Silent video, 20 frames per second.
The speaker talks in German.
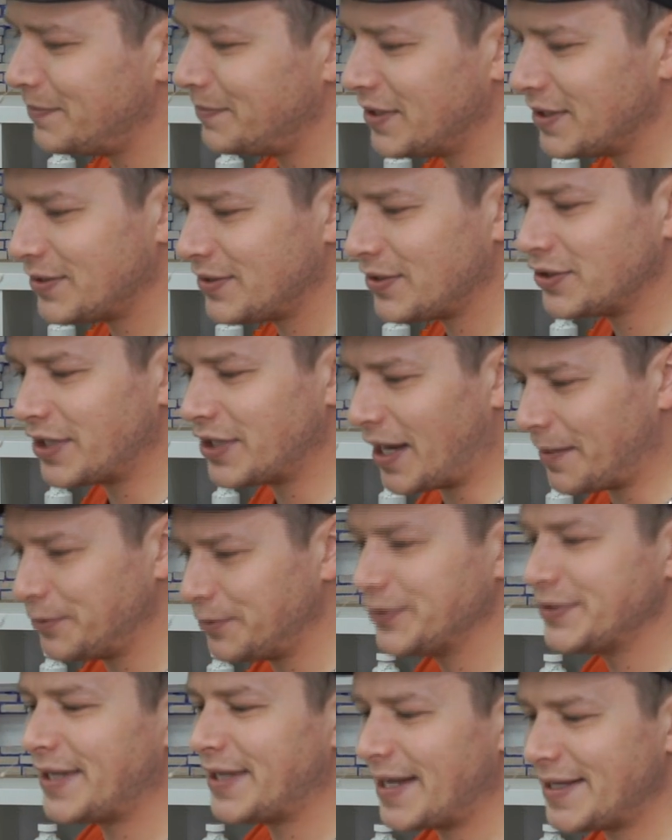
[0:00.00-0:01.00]
mir solche
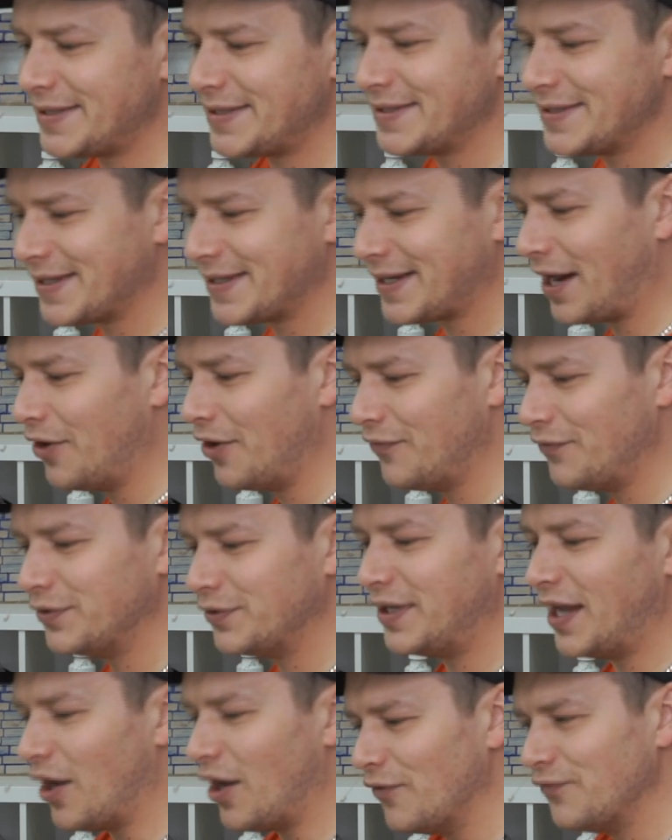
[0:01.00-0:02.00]
Abschlussleisten zu kaufen
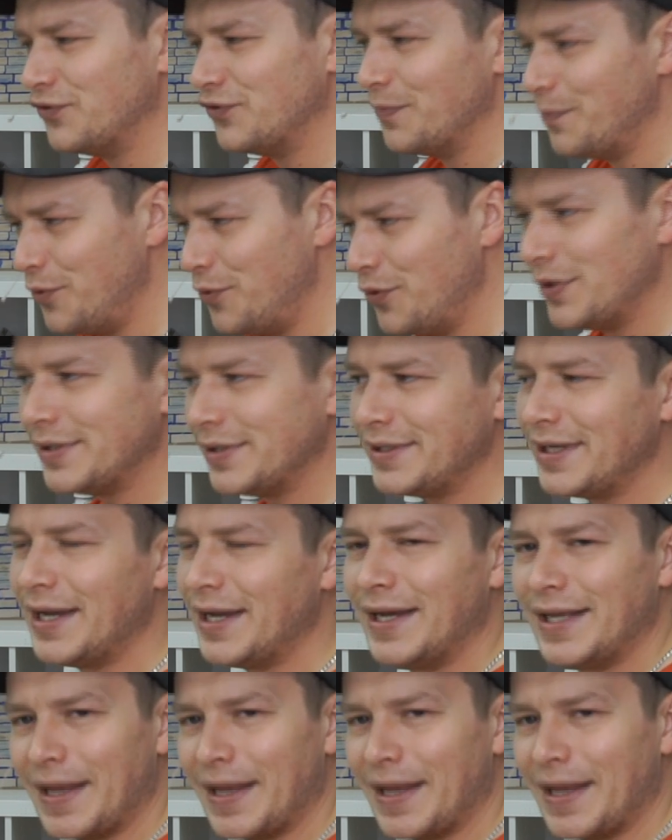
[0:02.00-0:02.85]
und die aufzubügeln,